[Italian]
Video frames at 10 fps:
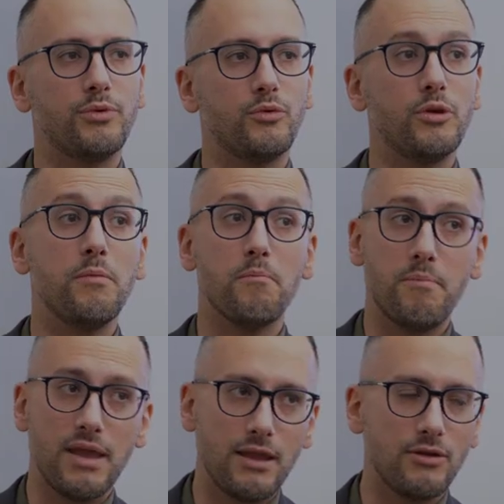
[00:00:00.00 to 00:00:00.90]
più
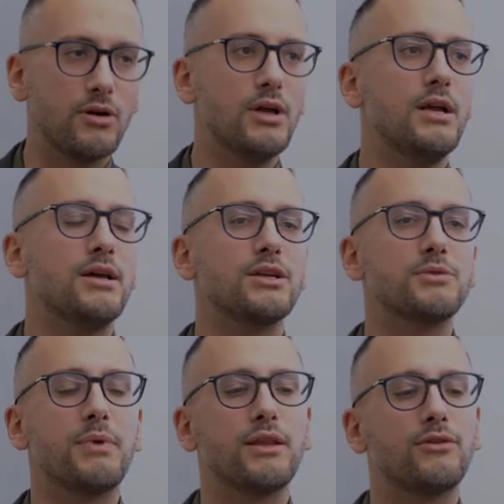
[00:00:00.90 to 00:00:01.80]
impegno
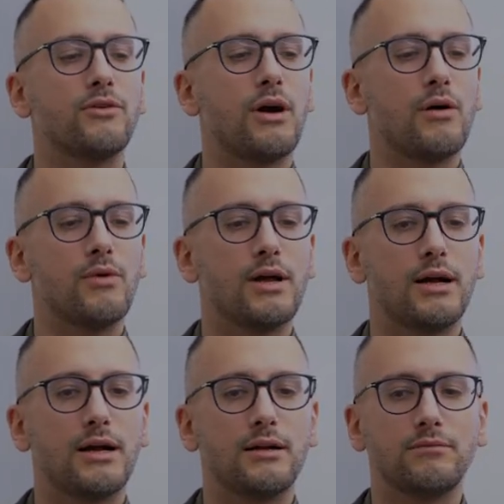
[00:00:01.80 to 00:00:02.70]
rispetto a
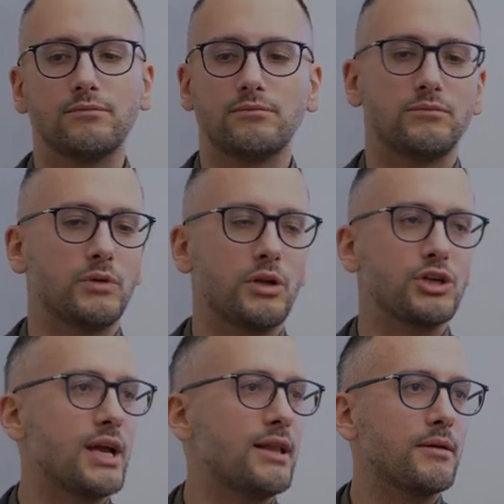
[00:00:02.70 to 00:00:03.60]
una
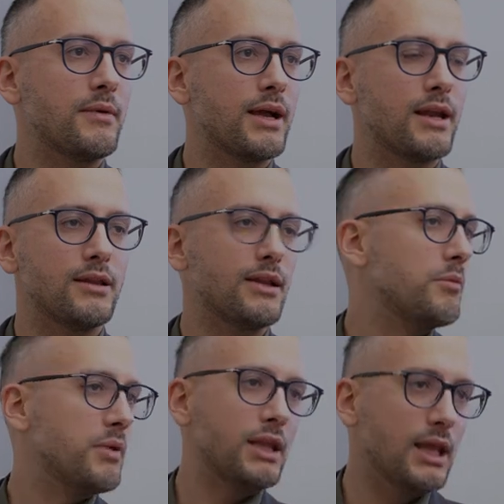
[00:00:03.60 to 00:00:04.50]
scelta magari da
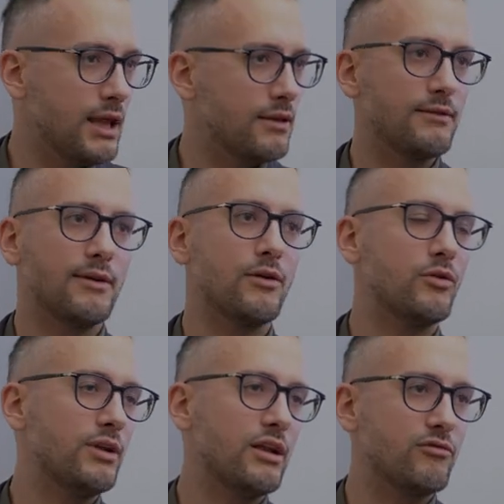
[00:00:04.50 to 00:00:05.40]
dipendente
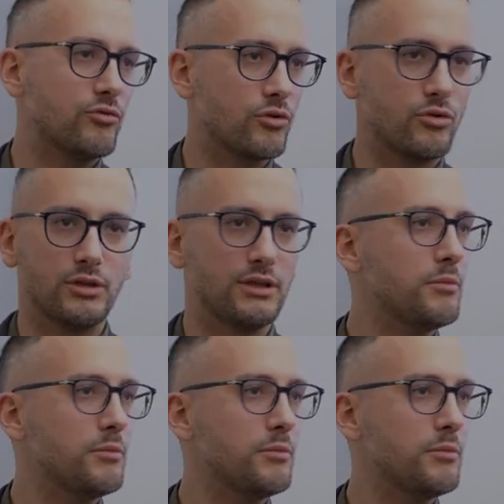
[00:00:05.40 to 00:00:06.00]
o di lavoro di